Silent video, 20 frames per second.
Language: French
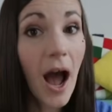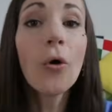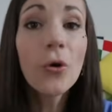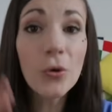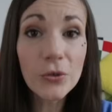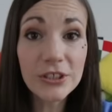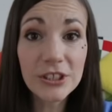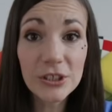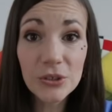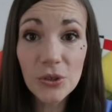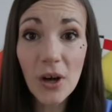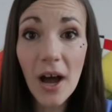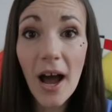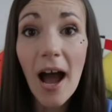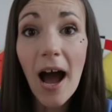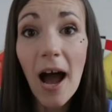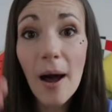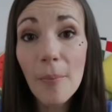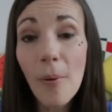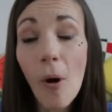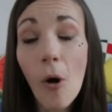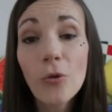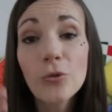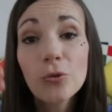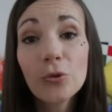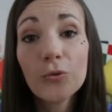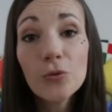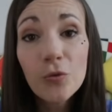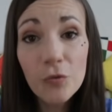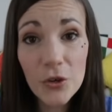On continuera à apprendre
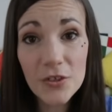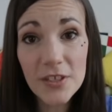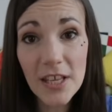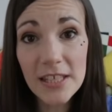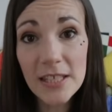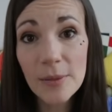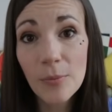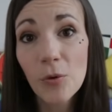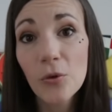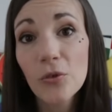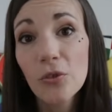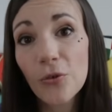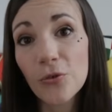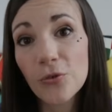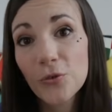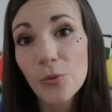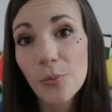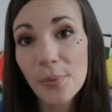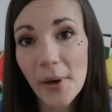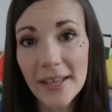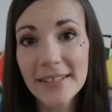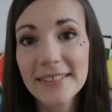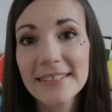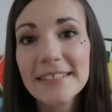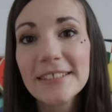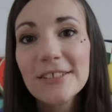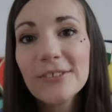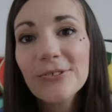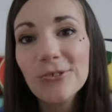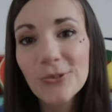de nouveaux animaux dans une
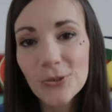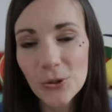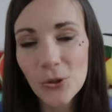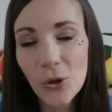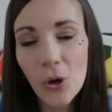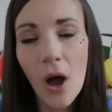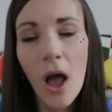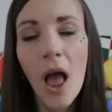partie 2.